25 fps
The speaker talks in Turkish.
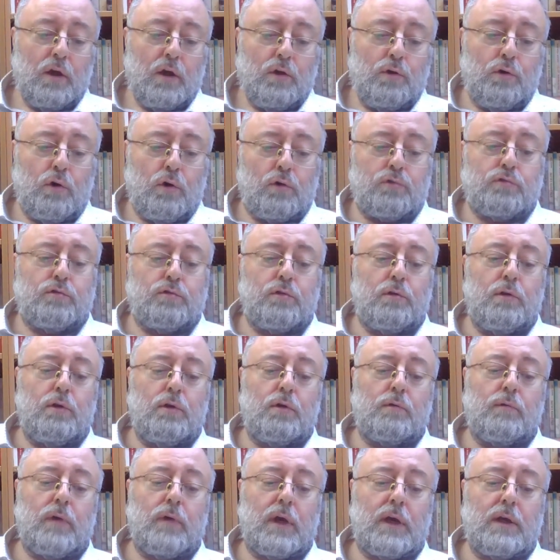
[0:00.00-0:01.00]

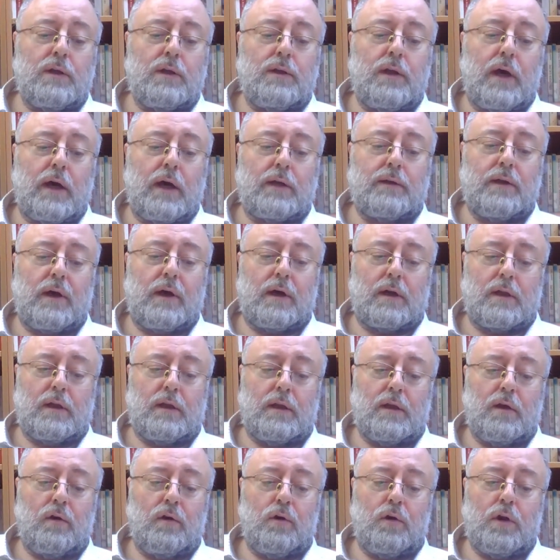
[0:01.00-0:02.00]
Yoksulluk ve gıda
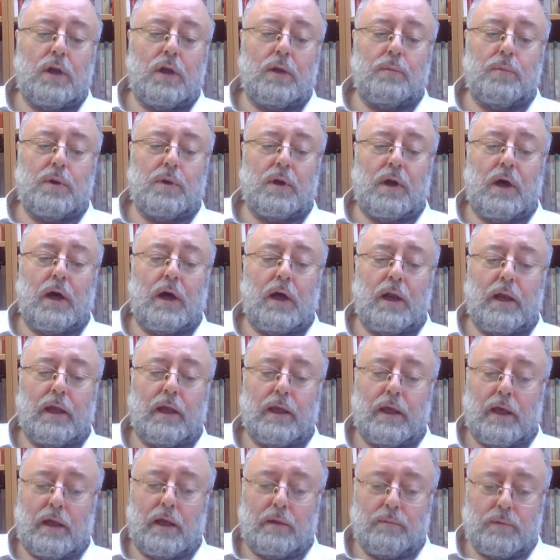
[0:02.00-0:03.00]
darlığı öyle bir hale
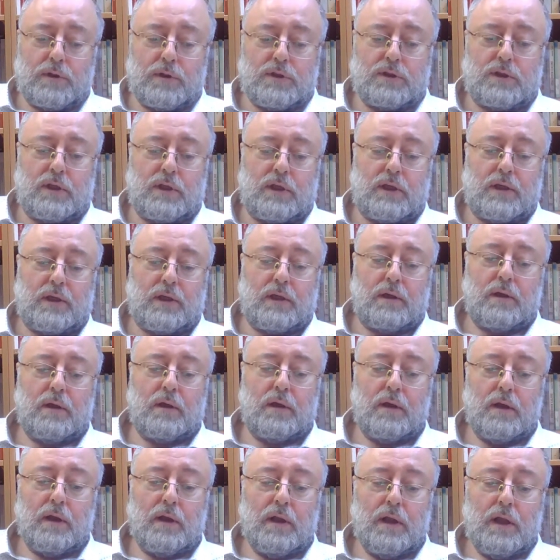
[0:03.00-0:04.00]
gelmişti ki
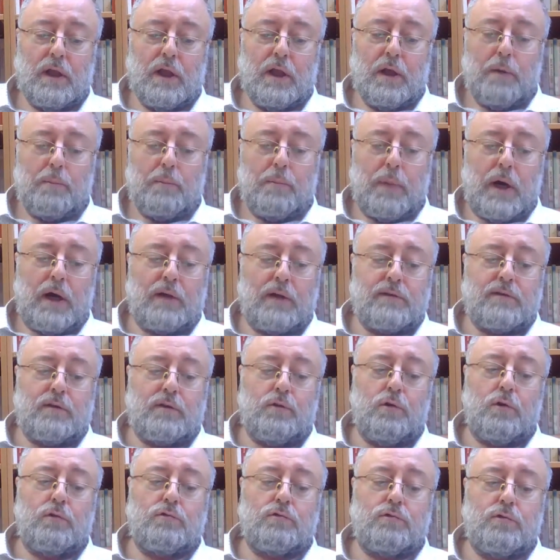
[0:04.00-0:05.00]
bazı
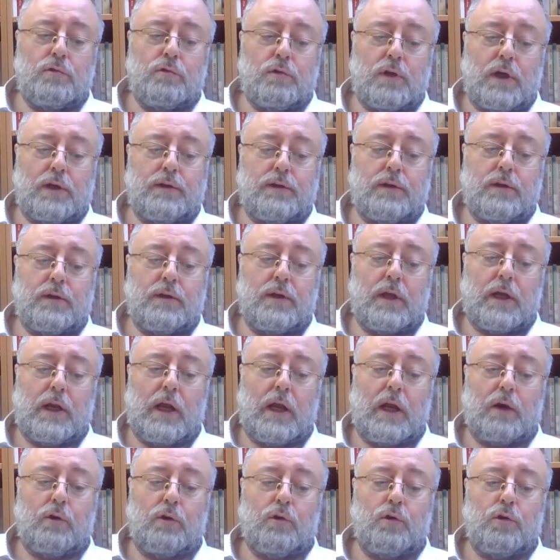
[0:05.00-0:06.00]
yoksul kadınlar
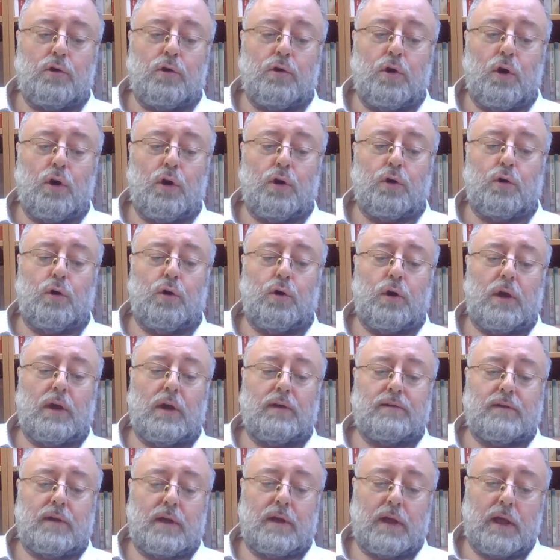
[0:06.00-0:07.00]
her gün köy köy
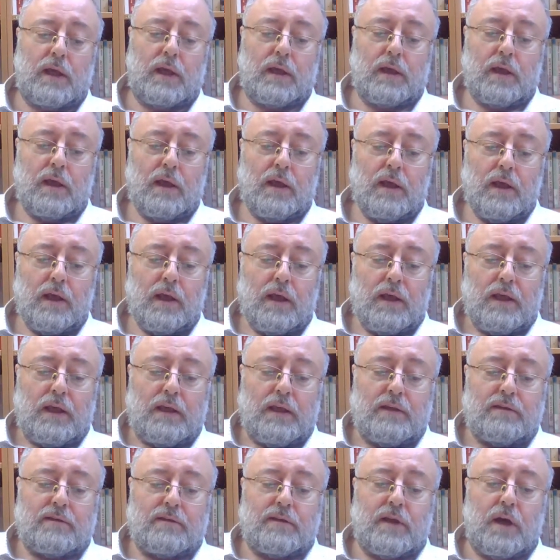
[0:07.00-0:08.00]
gezerek
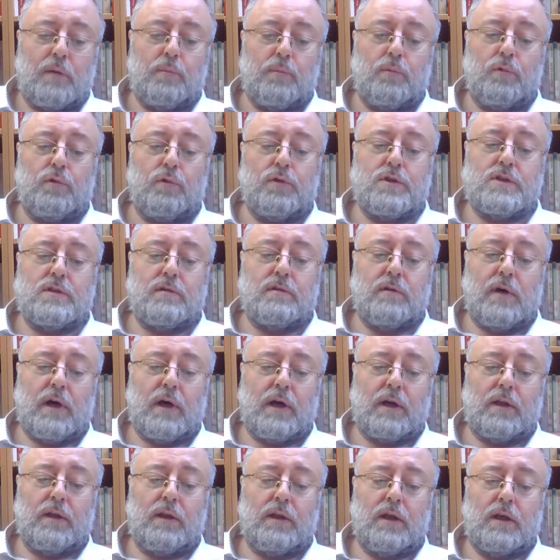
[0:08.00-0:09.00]
İstanbul
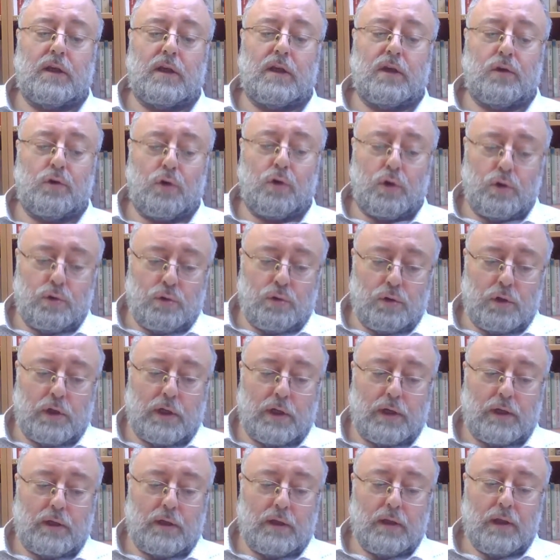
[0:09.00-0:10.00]
civarındaki
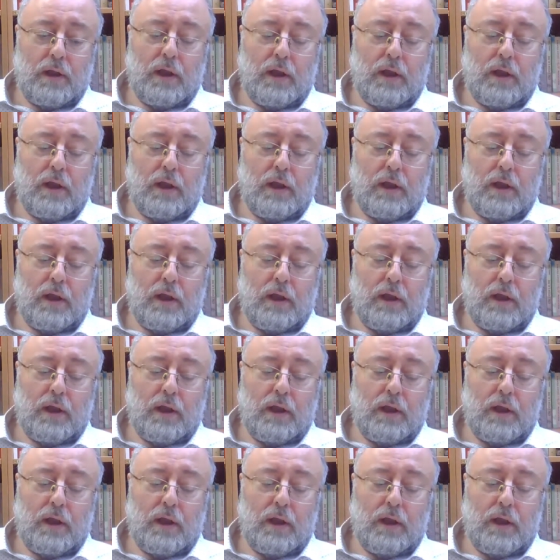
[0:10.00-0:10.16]
köylülerin